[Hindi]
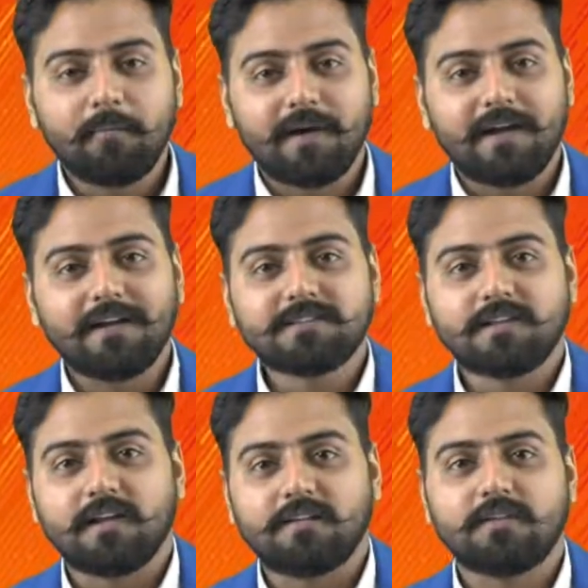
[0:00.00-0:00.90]
मैकेनिक्स
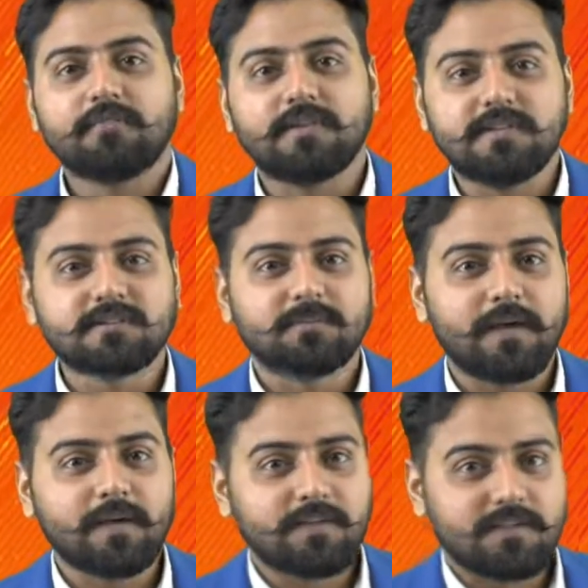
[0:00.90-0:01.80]
के अंदर फिजिक्स
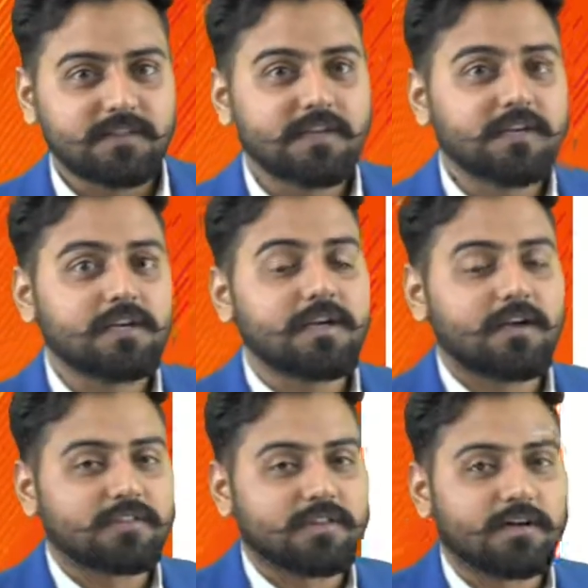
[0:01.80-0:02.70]
में यांत्रिकी के
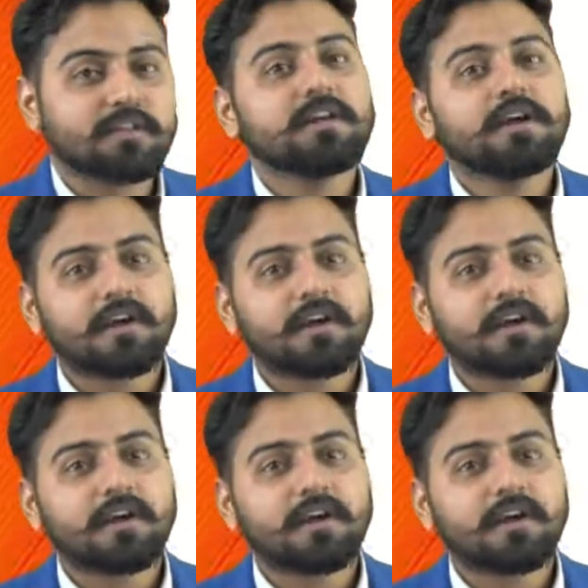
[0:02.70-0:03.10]
अंतर्गत